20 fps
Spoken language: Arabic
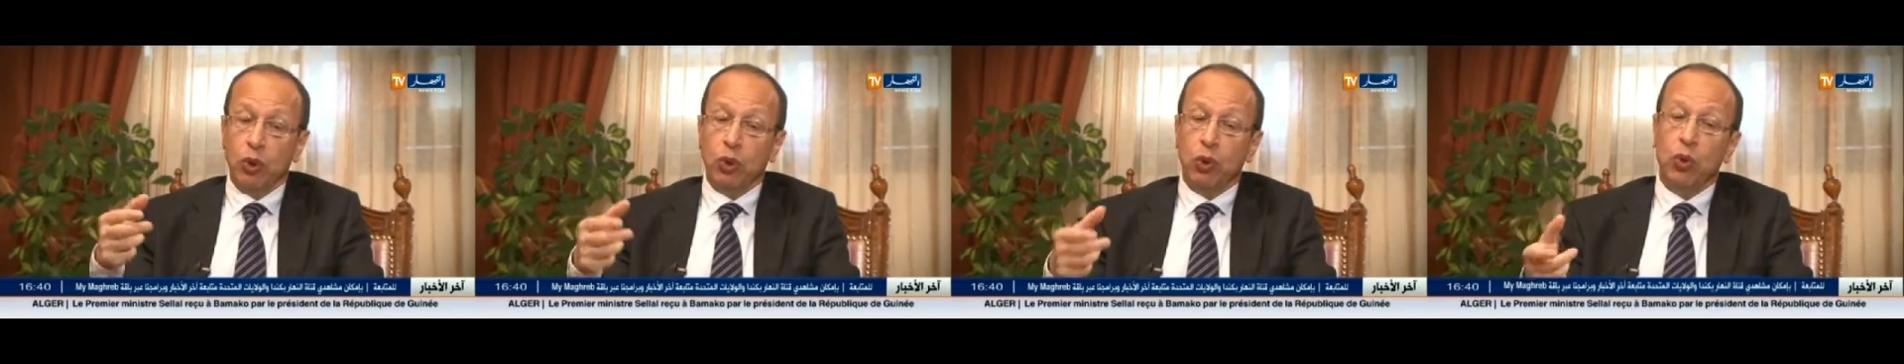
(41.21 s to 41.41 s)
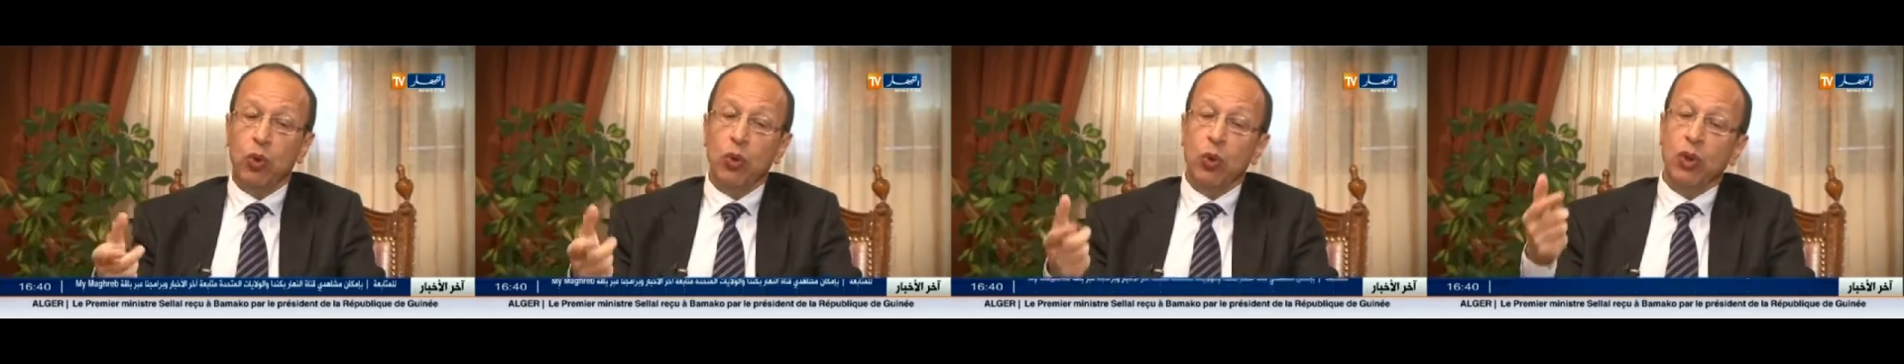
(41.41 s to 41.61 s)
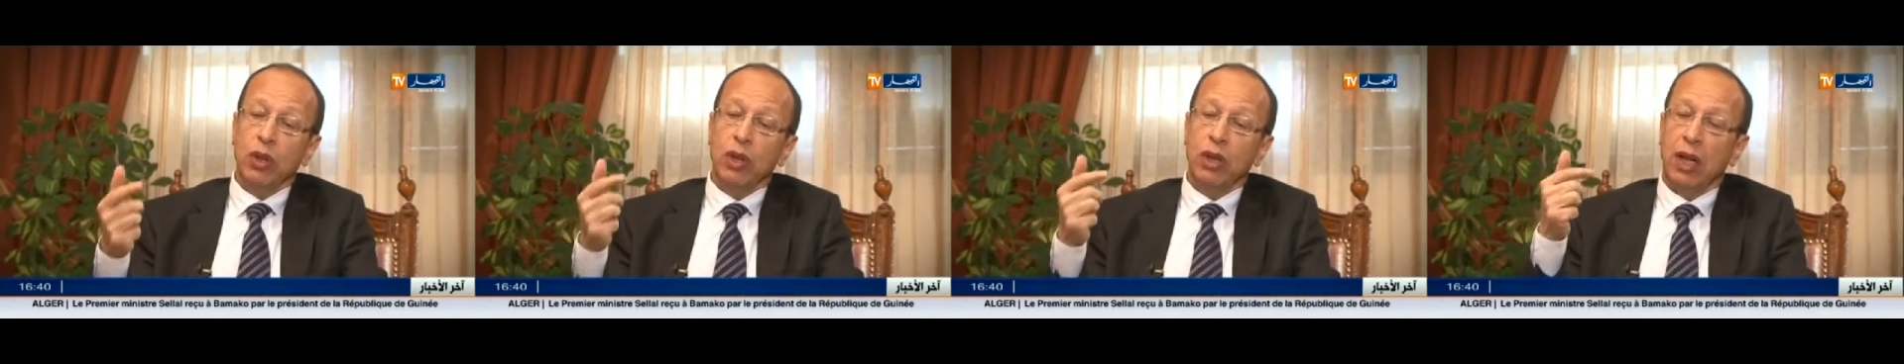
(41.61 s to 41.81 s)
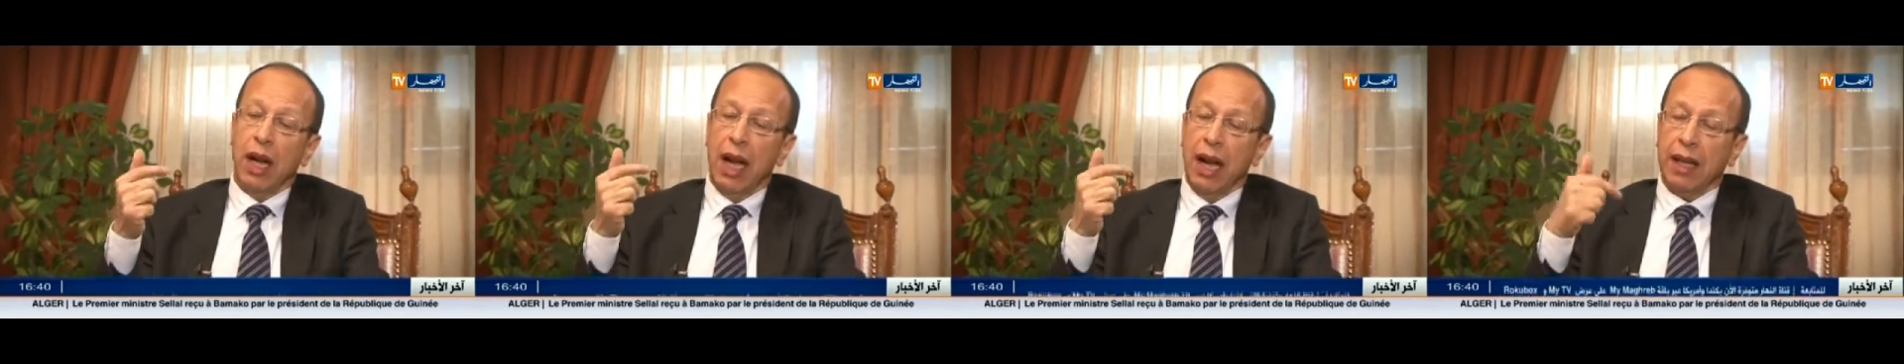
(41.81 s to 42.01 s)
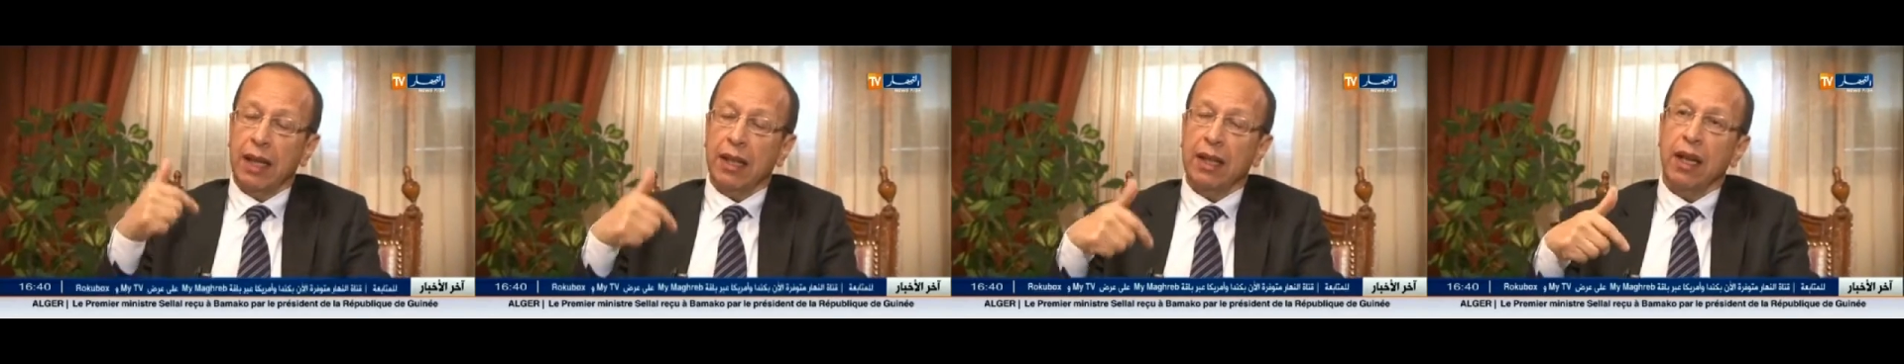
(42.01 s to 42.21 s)
وتكون
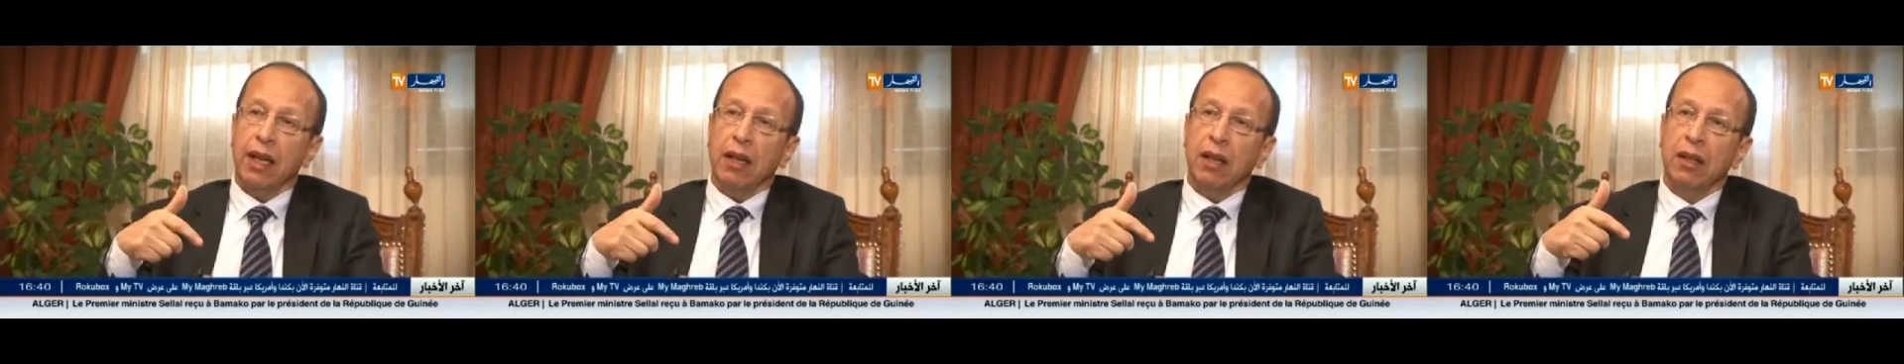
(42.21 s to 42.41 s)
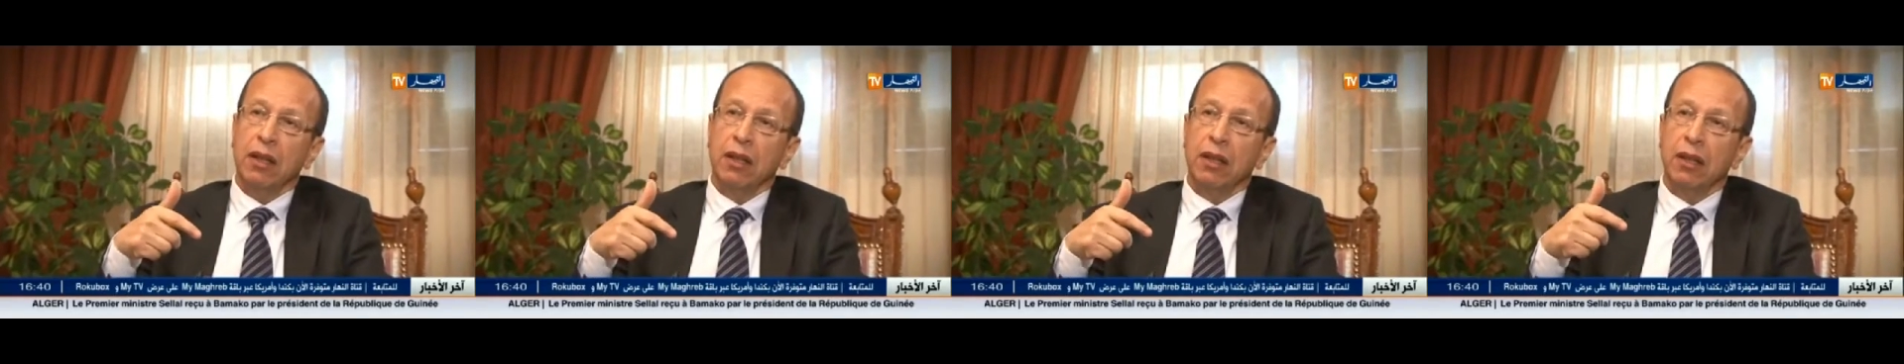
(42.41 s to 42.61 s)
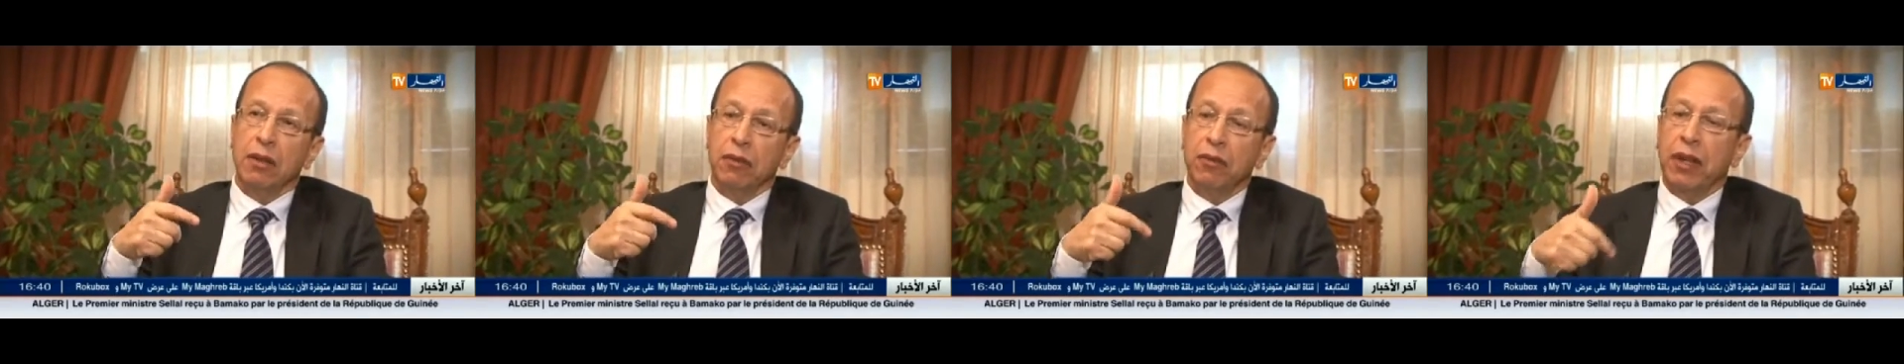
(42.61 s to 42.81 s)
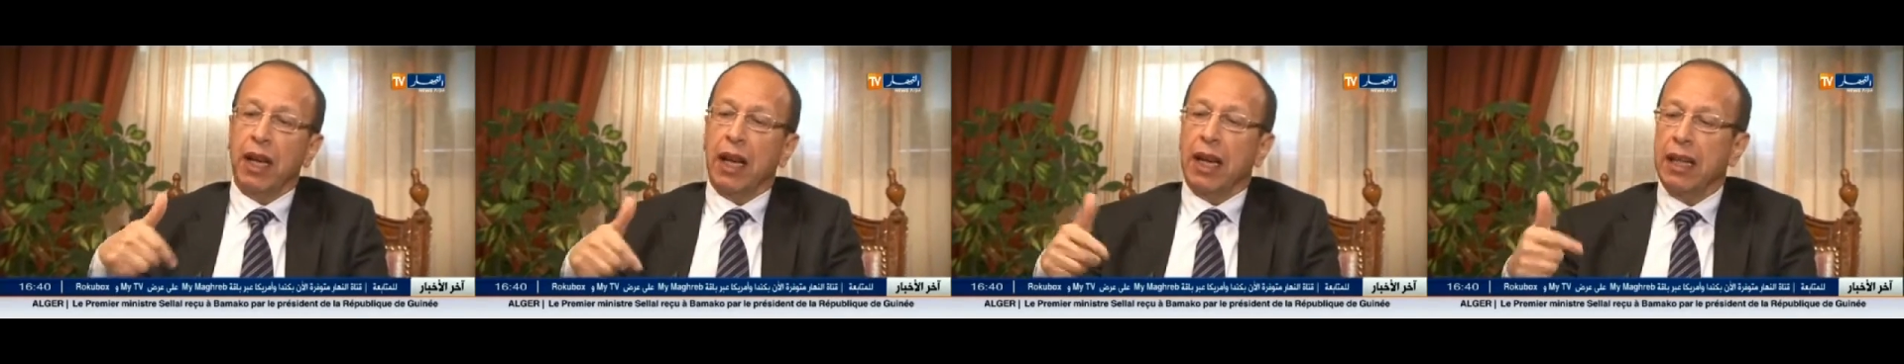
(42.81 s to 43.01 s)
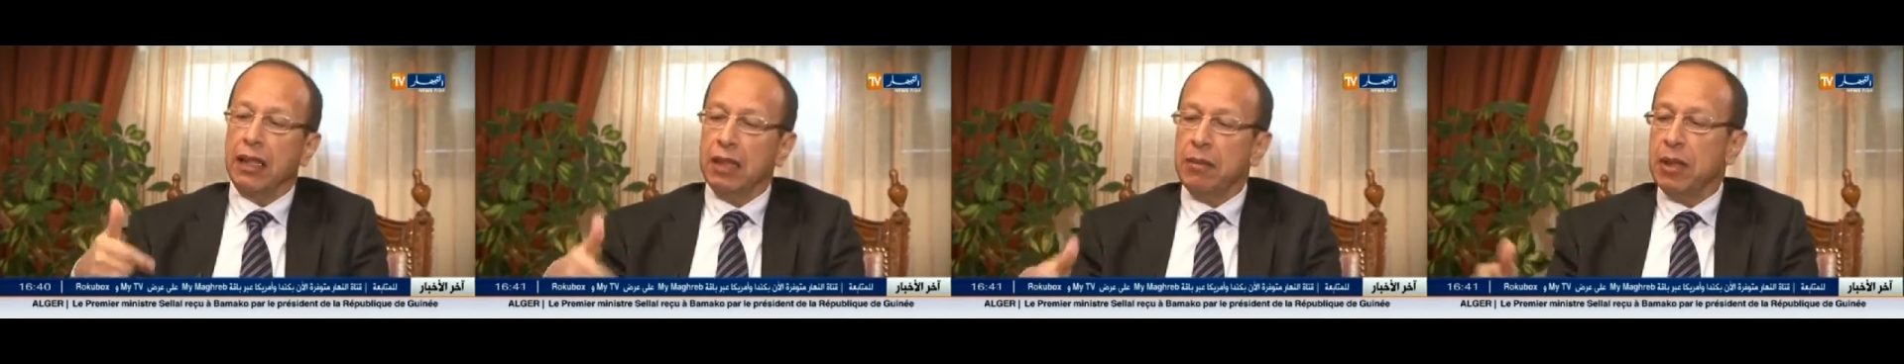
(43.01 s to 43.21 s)
أكثر
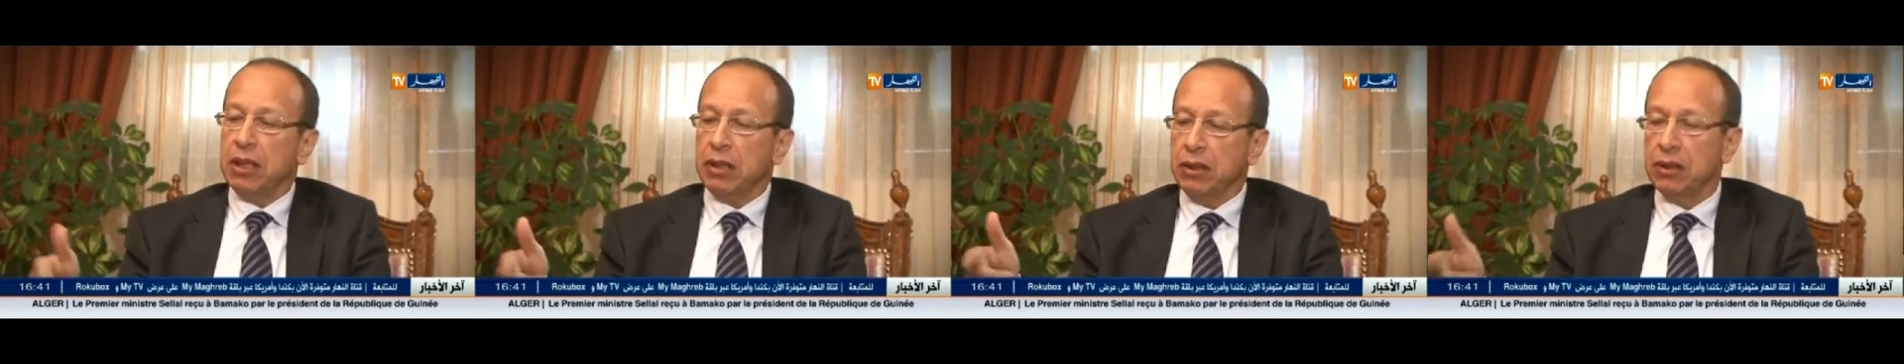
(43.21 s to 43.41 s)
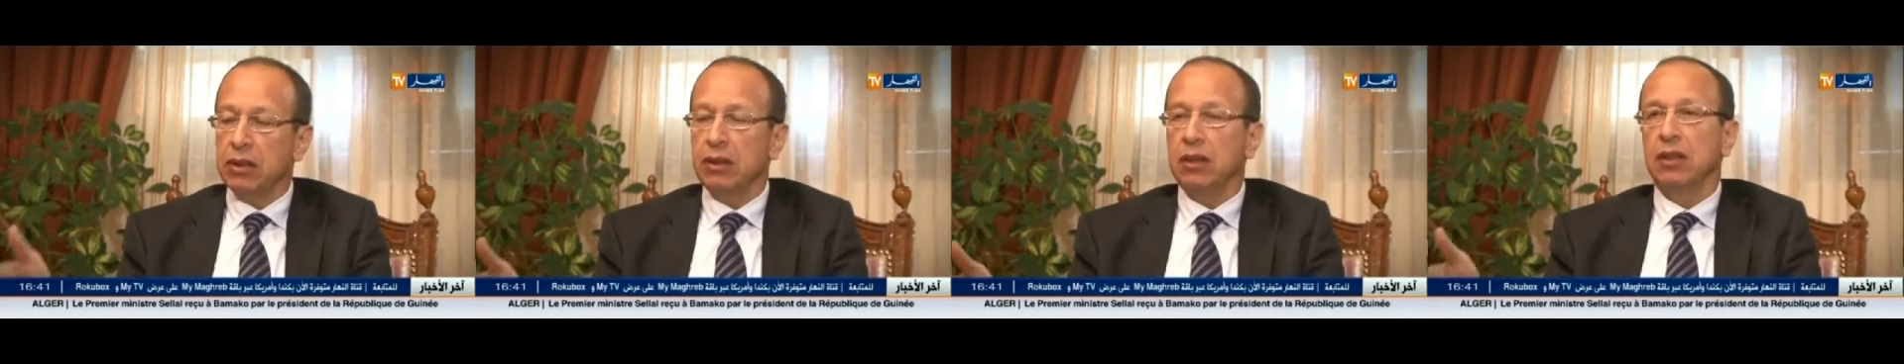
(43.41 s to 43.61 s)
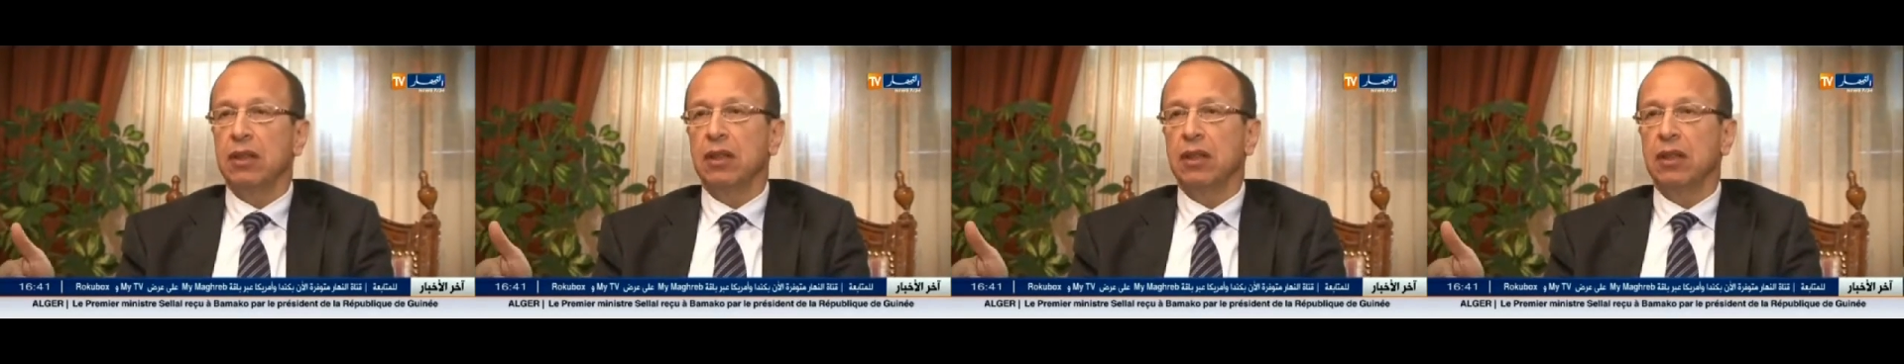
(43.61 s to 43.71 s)
في خدمة